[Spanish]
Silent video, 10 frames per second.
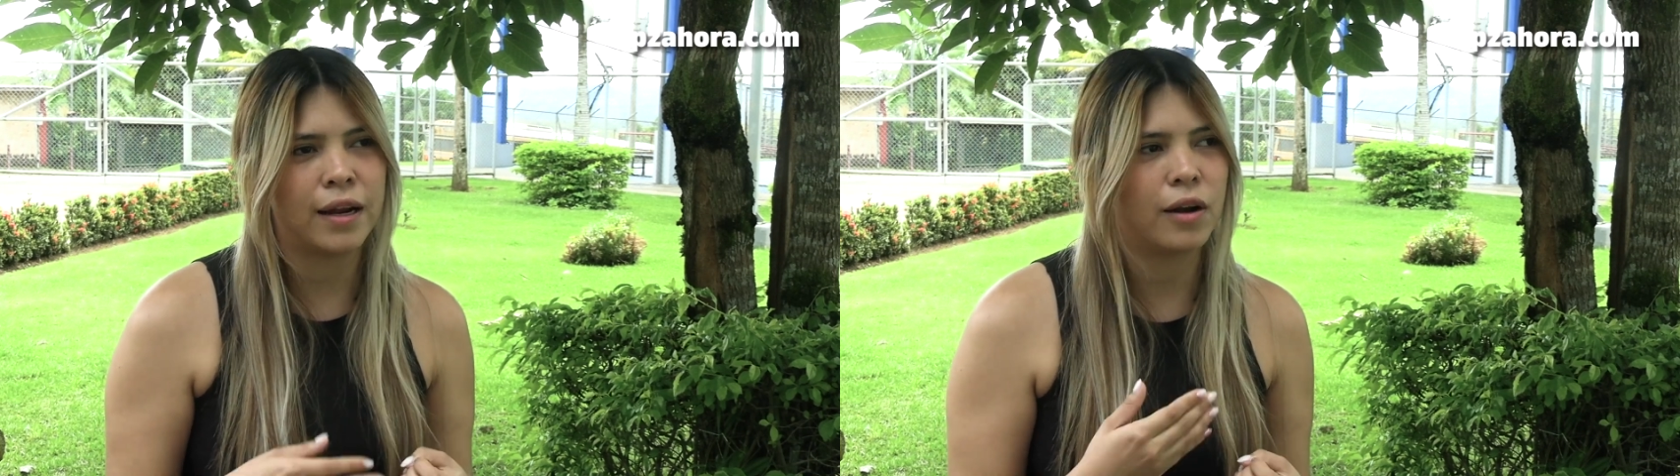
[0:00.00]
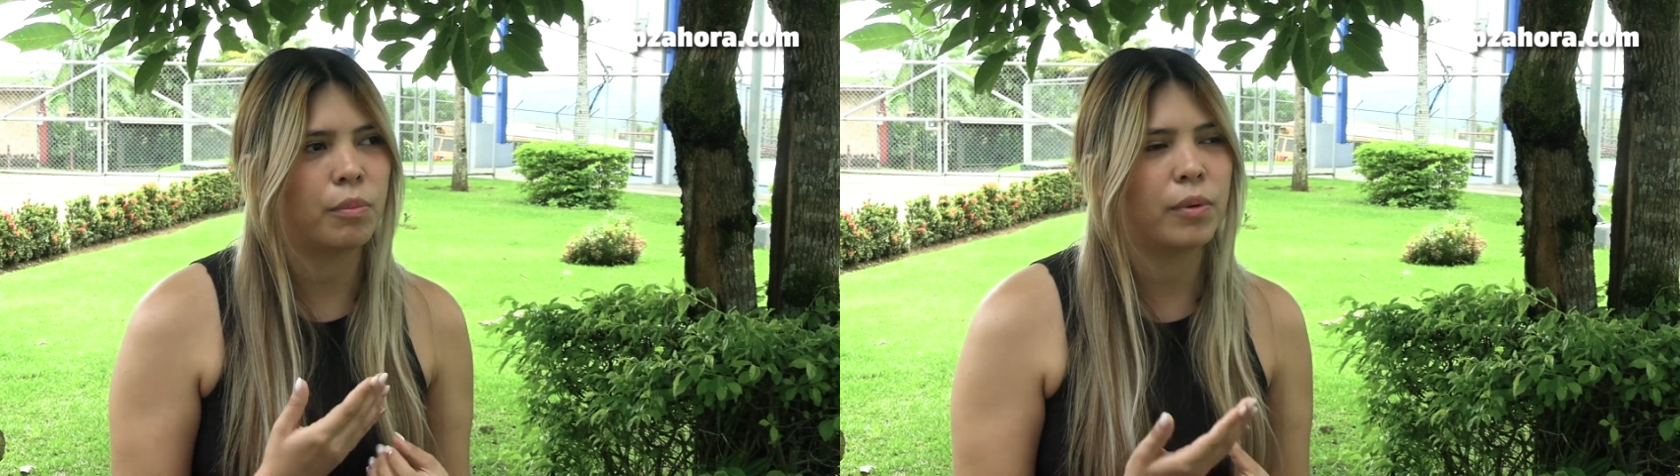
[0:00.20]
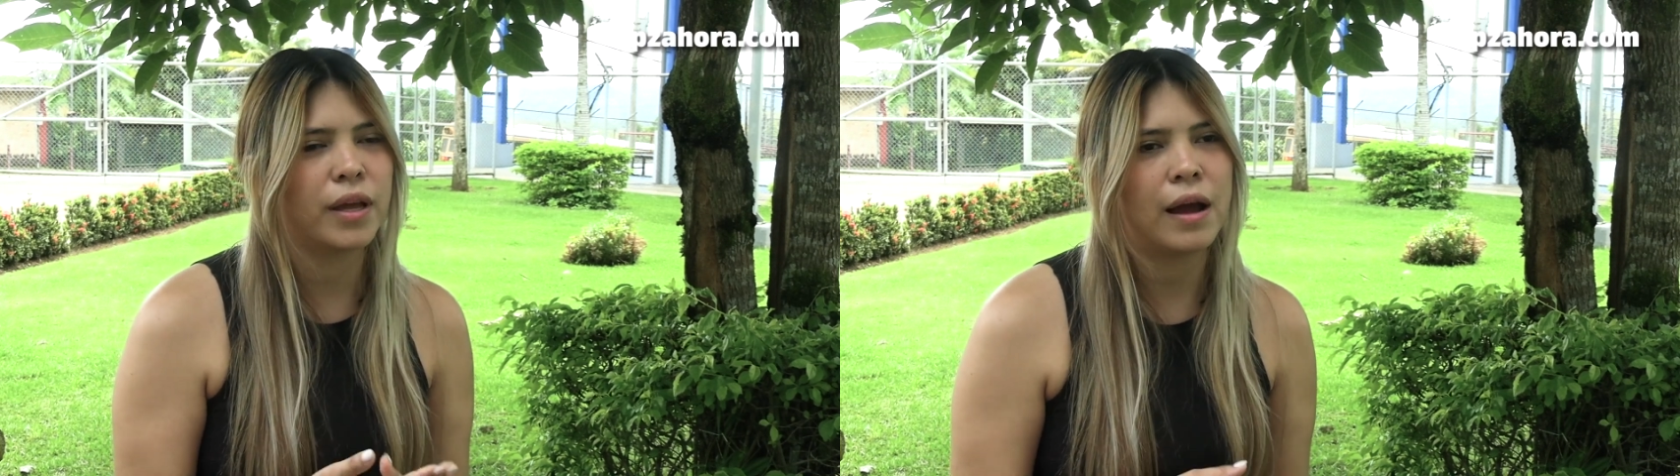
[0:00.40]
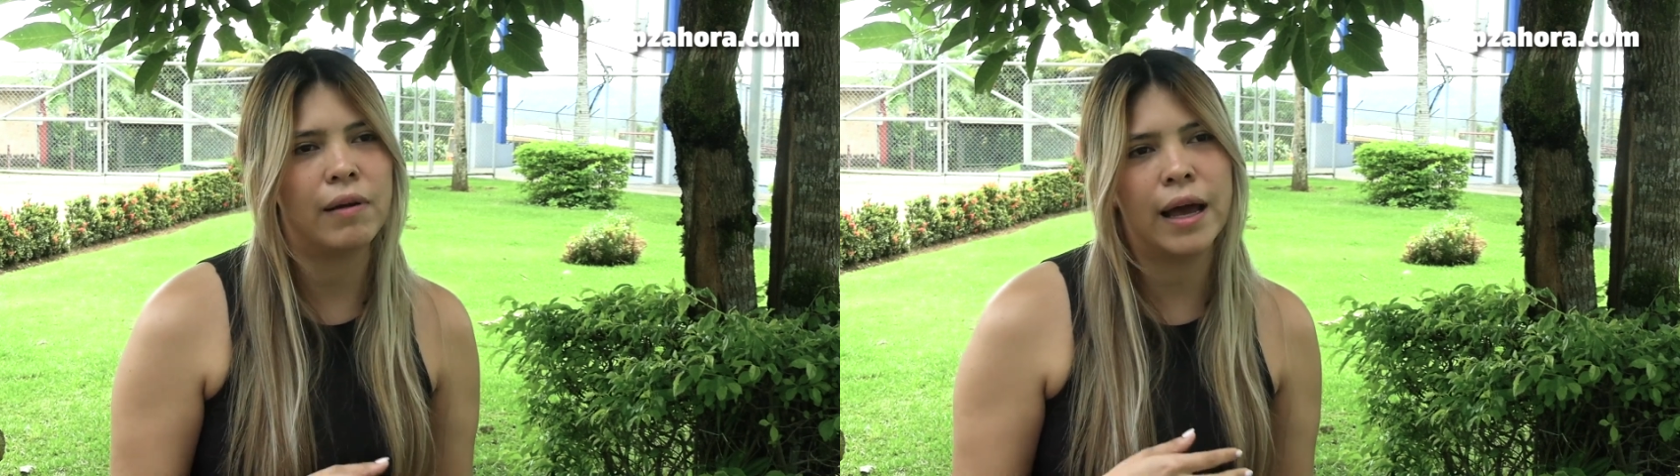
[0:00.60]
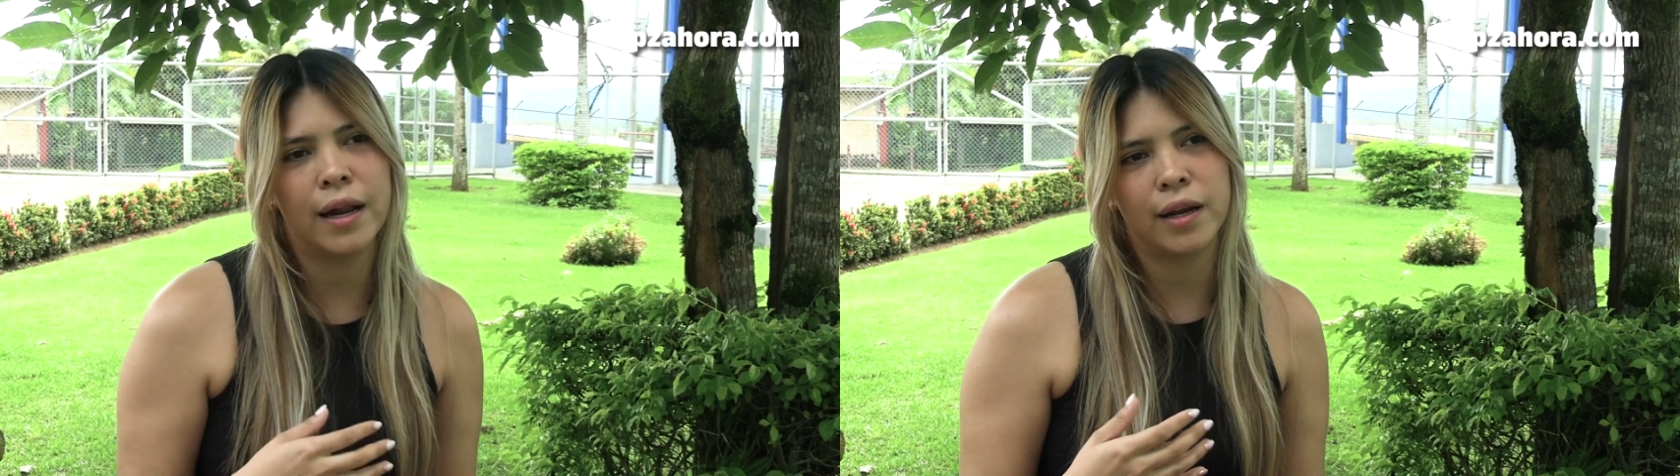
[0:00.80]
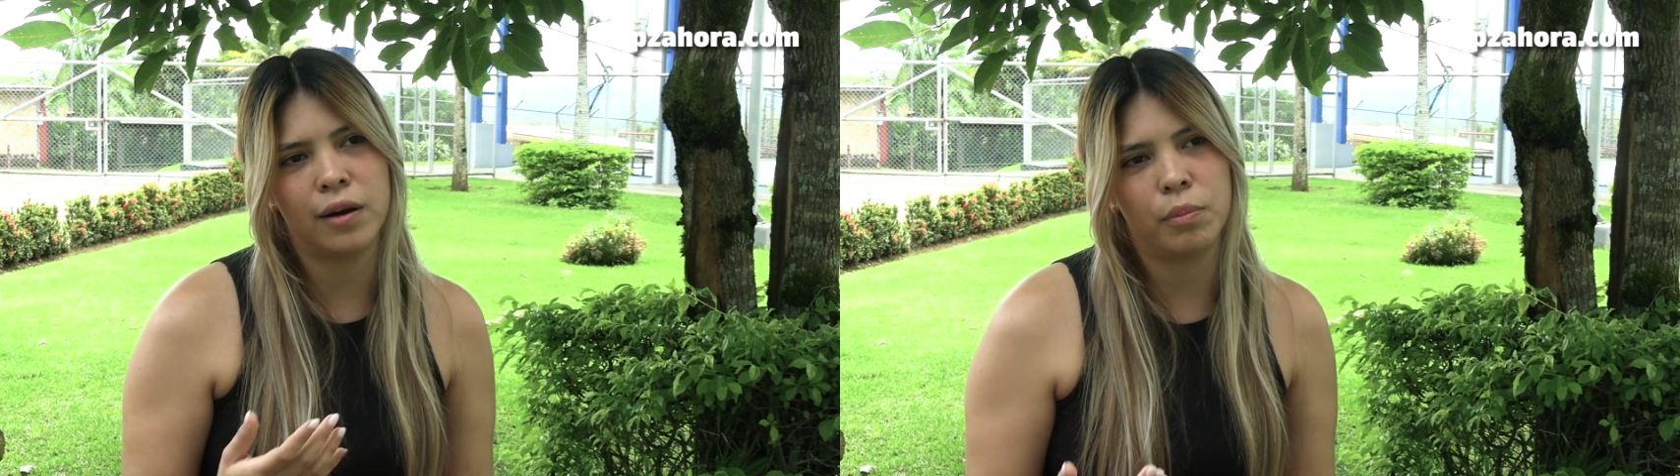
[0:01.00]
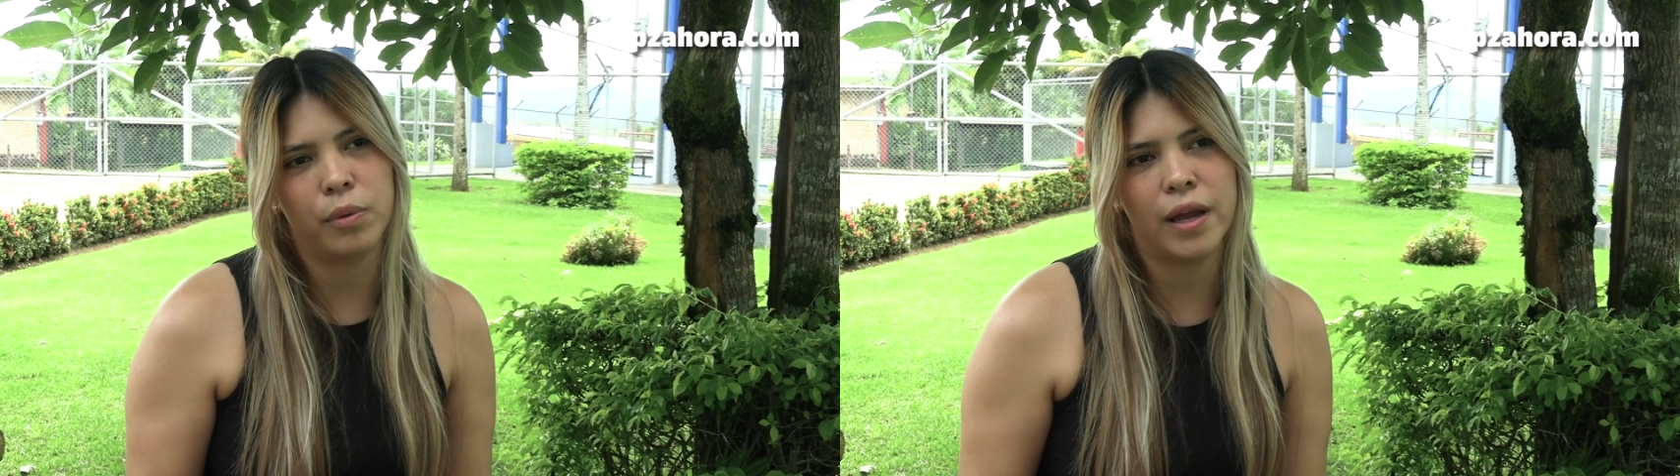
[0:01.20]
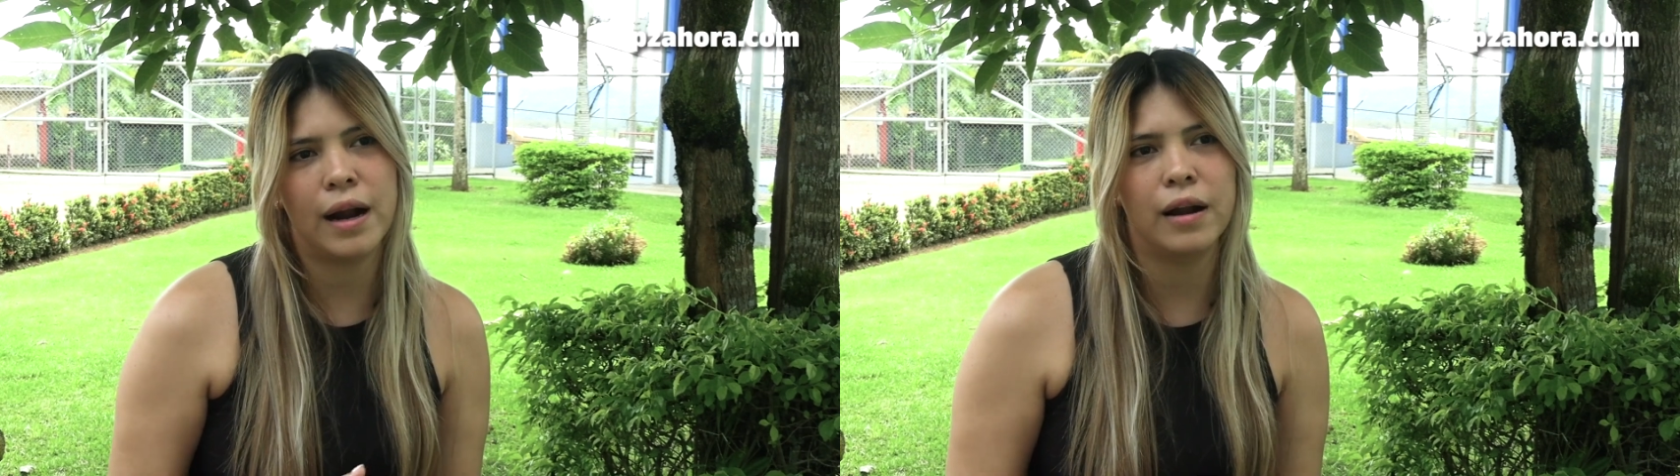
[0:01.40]
que no podía hablar, que no
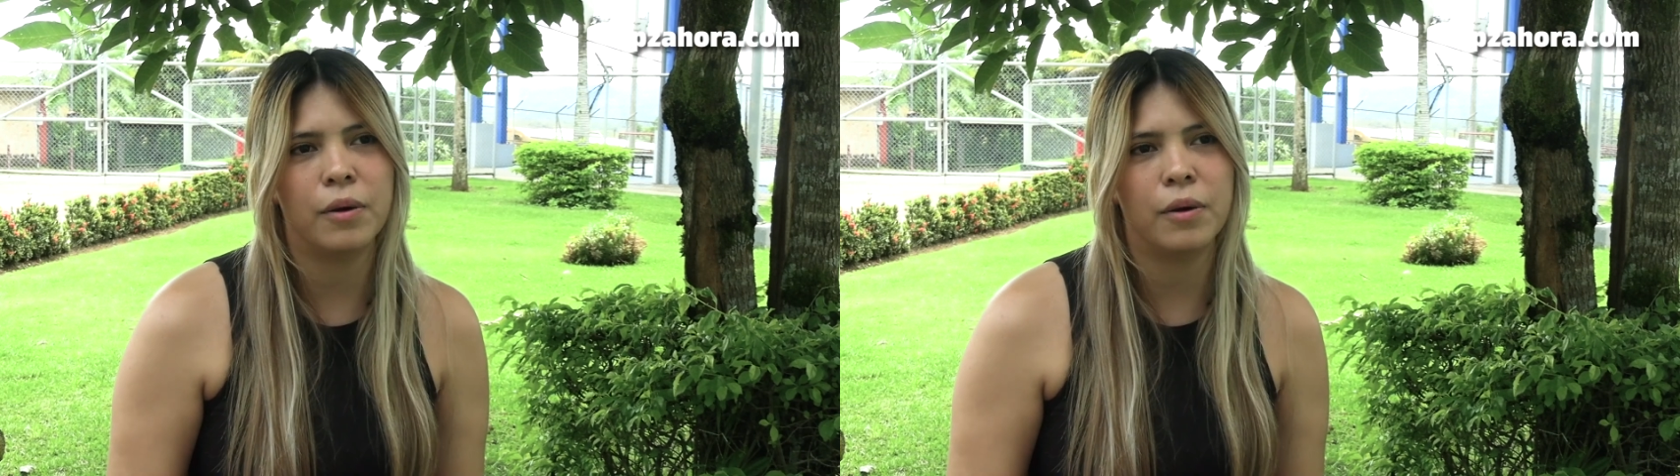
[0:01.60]
podía dar